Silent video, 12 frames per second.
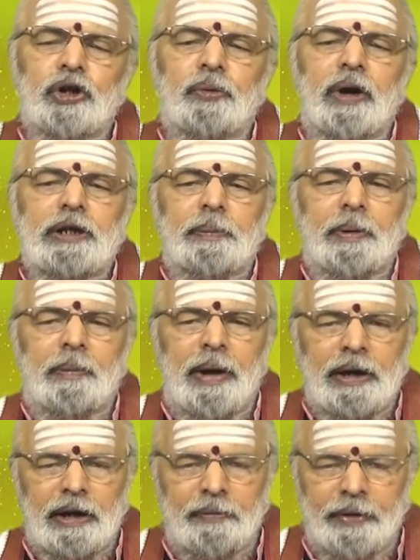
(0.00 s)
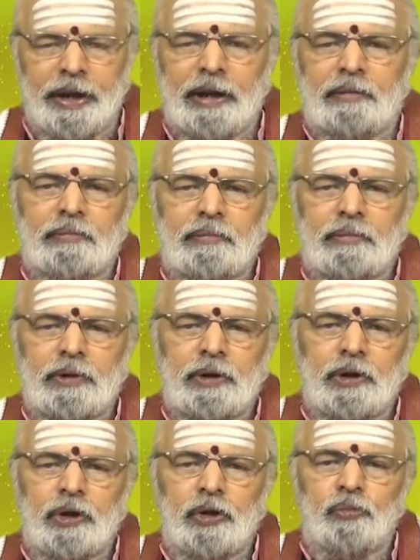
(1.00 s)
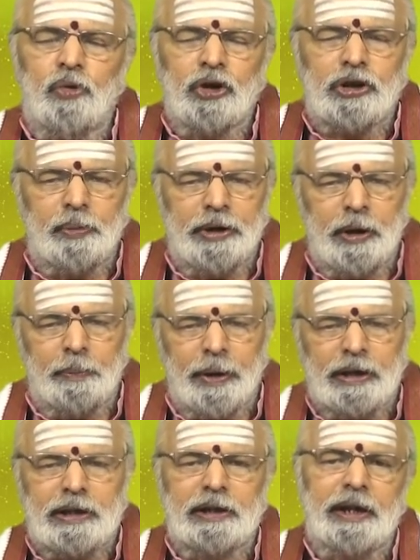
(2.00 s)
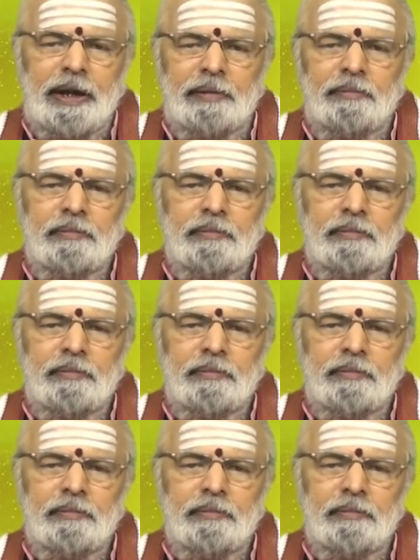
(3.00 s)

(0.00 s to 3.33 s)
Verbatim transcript: వాళ్ళు చెప్పిన మాటలు విని మోసపోయే పరిస్థితి